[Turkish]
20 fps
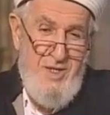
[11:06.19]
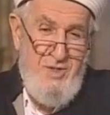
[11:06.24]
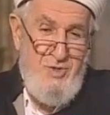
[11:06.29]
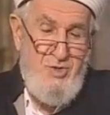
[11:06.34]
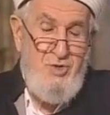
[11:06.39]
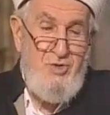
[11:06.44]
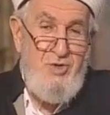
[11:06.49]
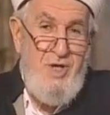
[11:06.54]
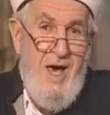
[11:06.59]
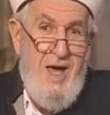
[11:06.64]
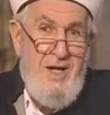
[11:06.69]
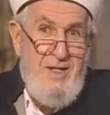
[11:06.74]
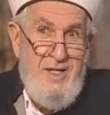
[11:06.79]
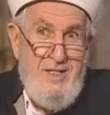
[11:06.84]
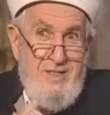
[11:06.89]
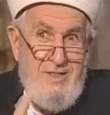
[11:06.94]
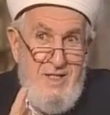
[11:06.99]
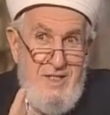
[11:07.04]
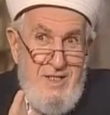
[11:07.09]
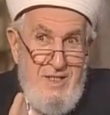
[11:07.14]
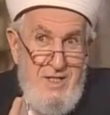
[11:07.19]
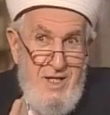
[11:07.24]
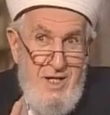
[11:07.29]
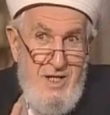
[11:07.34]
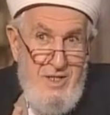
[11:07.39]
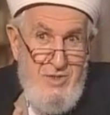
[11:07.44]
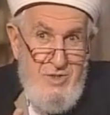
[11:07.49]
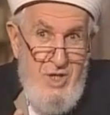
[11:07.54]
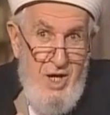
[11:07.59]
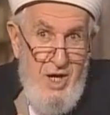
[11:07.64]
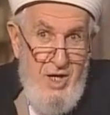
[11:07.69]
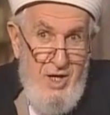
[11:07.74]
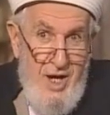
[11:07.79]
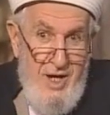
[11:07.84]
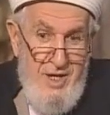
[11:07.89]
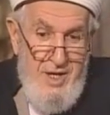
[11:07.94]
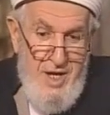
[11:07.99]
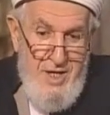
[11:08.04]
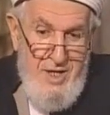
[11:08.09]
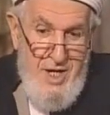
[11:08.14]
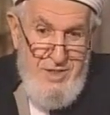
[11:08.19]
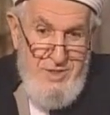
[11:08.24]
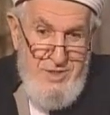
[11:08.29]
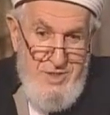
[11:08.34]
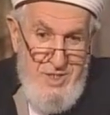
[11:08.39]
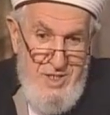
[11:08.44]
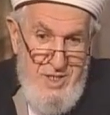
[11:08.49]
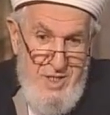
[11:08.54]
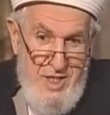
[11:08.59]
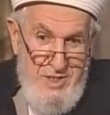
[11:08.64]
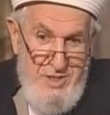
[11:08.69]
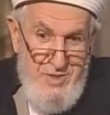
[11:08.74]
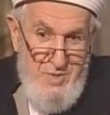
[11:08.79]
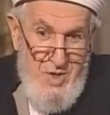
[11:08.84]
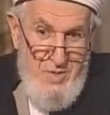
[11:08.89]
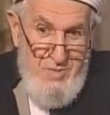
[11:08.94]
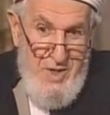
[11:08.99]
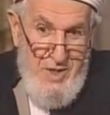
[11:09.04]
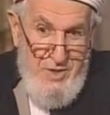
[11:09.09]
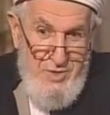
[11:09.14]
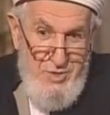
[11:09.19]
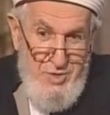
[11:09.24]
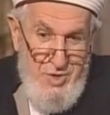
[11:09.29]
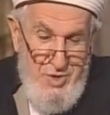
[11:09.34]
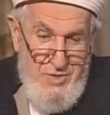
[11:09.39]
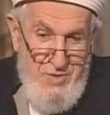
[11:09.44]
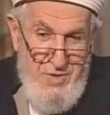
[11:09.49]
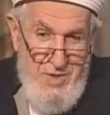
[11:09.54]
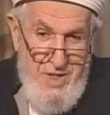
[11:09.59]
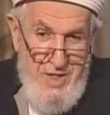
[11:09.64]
Çünkü herkes senin ayağın attığın adıma bakıyor